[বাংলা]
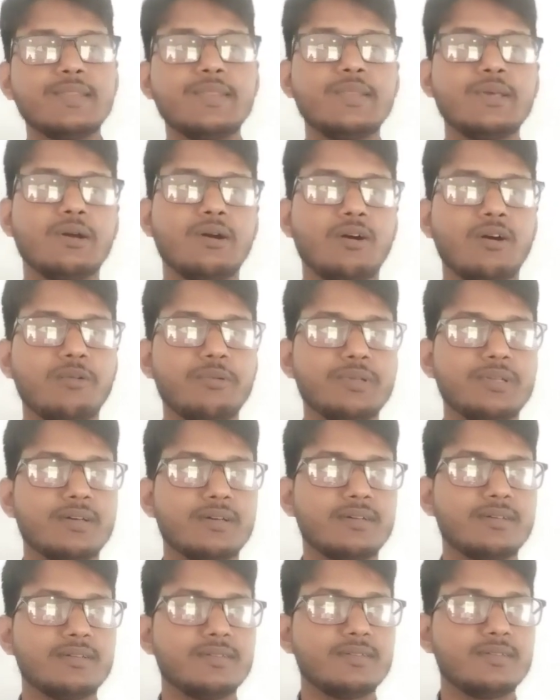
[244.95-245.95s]
দেওয়া হবে না
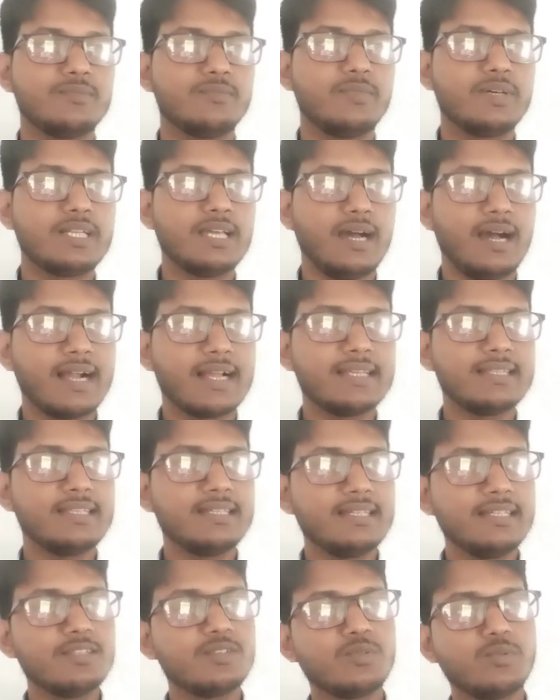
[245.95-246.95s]
মানে আগে
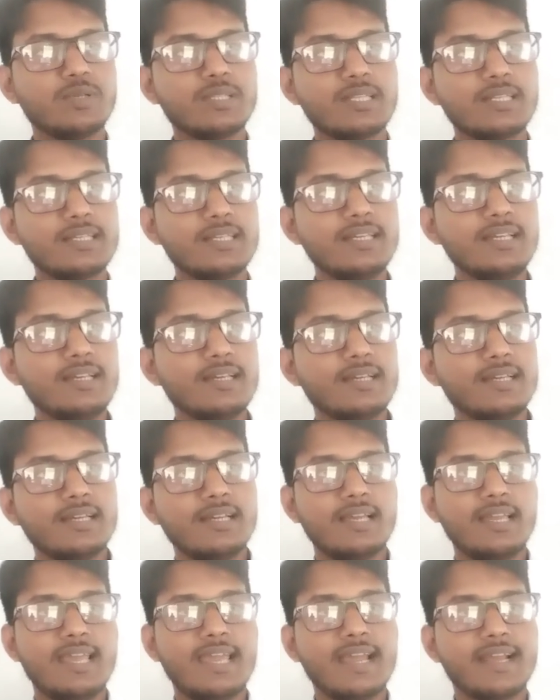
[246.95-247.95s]
থেকে তোমাদেরকে
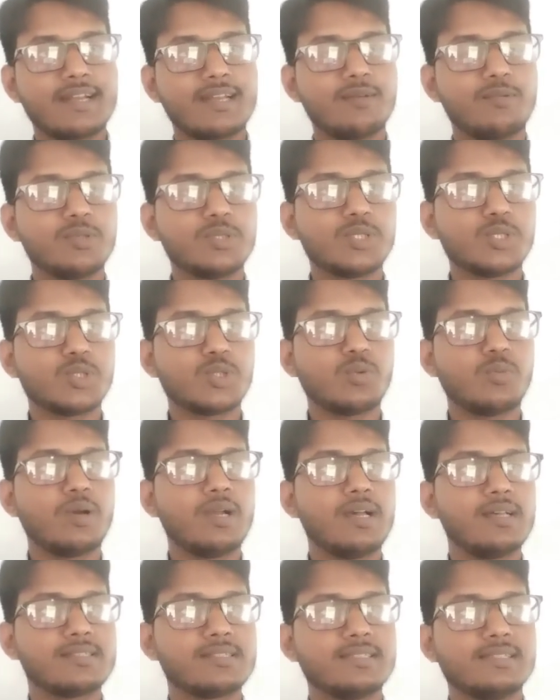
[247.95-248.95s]
এই একটা বছর
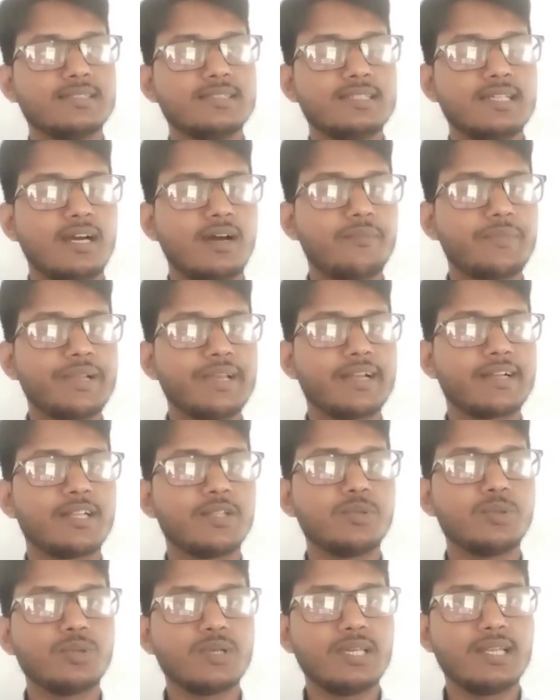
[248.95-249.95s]
সময় আছে আমরা একটা
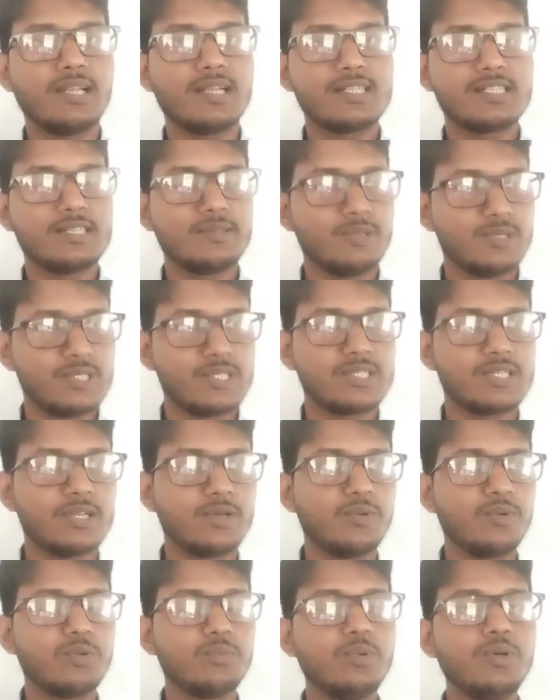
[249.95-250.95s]
দুটো ক্লাস নেওয়ার চেষ্টা
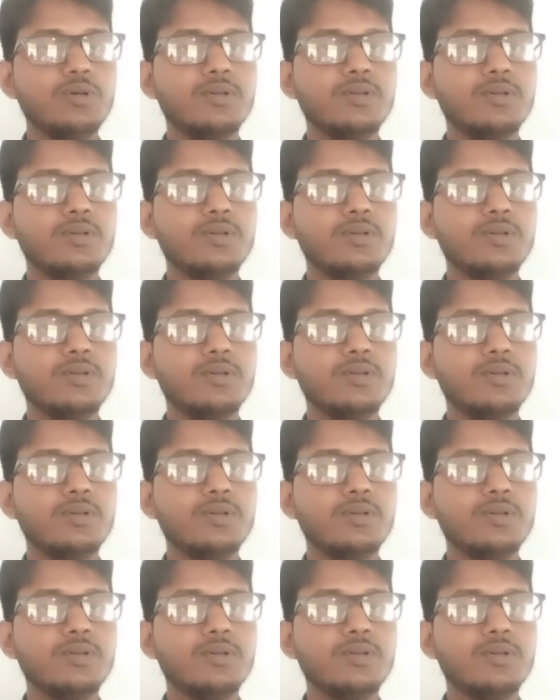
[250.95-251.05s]
করব